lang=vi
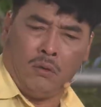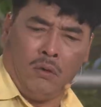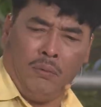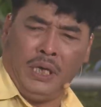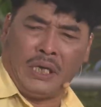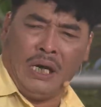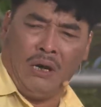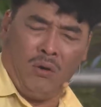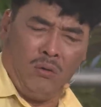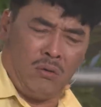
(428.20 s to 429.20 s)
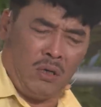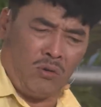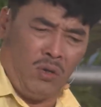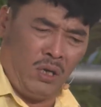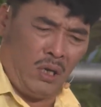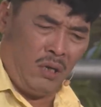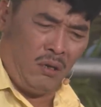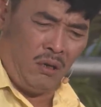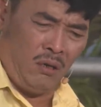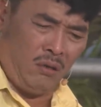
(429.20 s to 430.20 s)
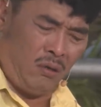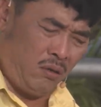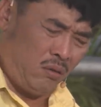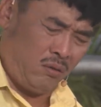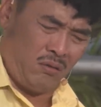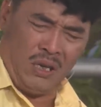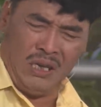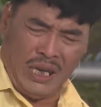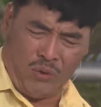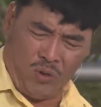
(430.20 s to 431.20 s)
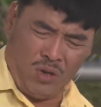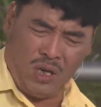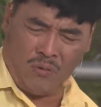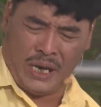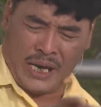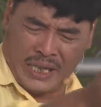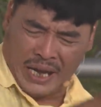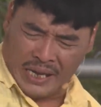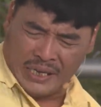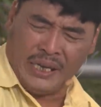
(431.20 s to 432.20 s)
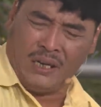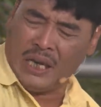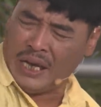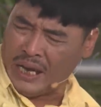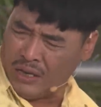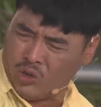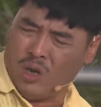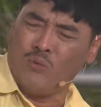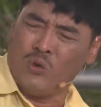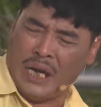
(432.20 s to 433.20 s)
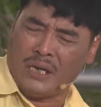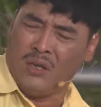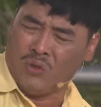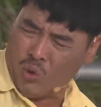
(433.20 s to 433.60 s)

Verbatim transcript: có biết đâu cái chuyện này đây nè tôi nói cho ông nghe cái thằng này nó là hàng xóm của gia đình